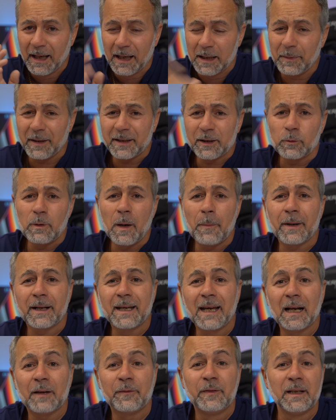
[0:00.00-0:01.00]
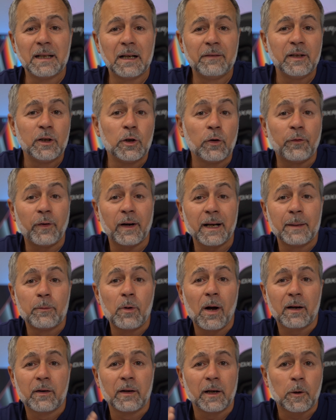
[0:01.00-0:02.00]
Rimanete con me perché alla fine del video
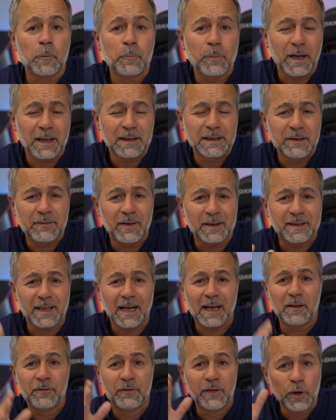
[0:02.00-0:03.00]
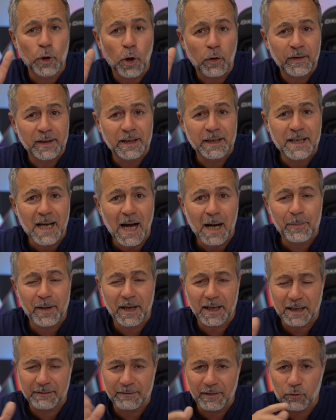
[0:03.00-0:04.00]
faremo anche una comparativa tra il V9 di
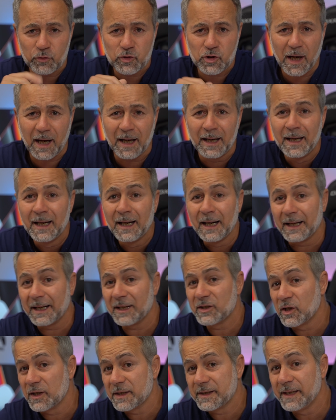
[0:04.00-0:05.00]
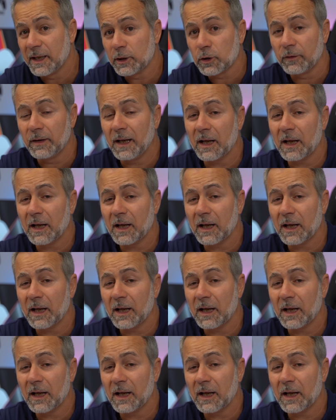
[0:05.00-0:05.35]
Jaber che avevo già recensito,